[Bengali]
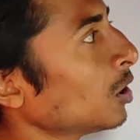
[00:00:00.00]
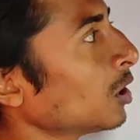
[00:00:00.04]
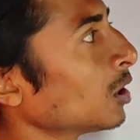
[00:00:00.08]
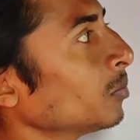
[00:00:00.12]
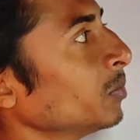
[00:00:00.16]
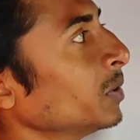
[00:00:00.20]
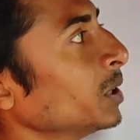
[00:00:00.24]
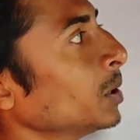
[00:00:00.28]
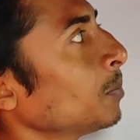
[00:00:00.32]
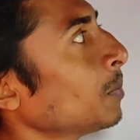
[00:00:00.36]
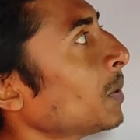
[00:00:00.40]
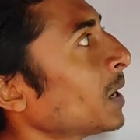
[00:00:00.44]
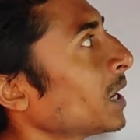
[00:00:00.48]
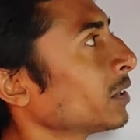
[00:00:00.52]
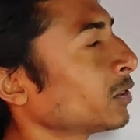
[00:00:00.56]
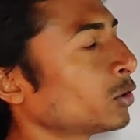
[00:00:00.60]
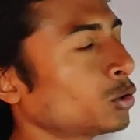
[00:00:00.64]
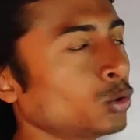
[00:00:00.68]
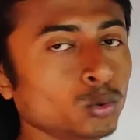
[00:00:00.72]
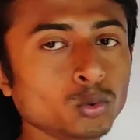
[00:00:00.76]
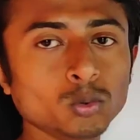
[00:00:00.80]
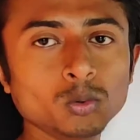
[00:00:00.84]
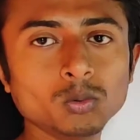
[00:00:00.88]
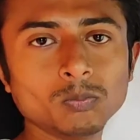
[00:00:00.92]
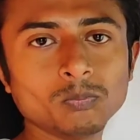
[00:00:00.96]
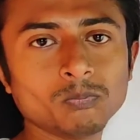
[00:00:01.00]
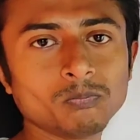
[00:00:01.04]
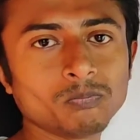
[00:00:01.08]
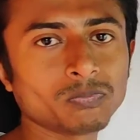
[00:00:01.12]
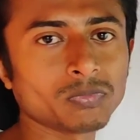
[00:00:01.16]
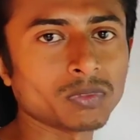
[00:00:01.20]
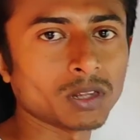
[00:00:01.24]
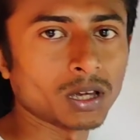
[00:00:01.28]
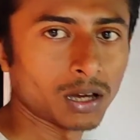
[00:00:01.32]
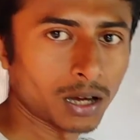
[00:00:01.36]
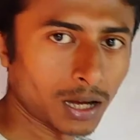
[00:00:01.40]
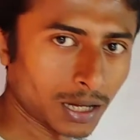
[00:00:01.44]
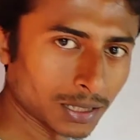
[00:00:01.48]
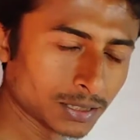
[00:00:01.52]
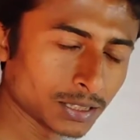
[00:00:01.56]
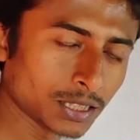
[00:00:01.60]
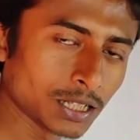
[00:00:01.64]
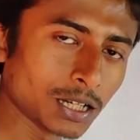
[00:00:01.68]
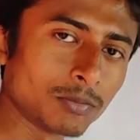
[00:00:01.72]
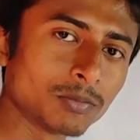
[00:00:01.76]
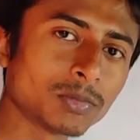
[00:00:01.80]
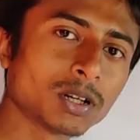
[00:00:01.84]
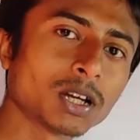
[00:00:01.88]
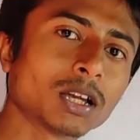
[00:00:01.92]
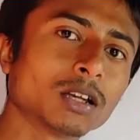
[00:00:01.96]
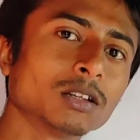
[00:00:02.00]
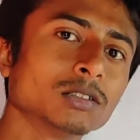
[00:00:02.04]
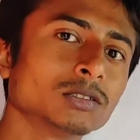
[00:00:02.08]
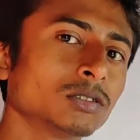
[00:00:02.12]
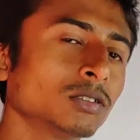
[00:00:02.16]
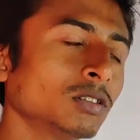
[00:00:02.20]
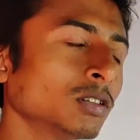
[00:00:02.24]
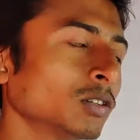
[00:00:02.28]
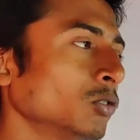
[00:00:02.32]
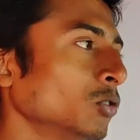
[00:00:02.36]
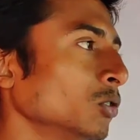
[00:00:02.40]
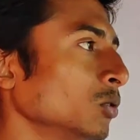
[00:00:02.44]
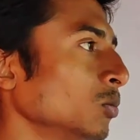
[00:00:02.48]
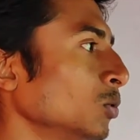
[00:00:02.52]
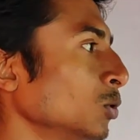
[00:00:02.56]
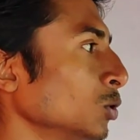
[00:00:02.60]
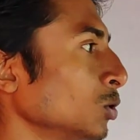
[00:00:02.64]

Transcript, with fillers: ধর্মের পার্ট টু আজকে আমরা আলোচনা করব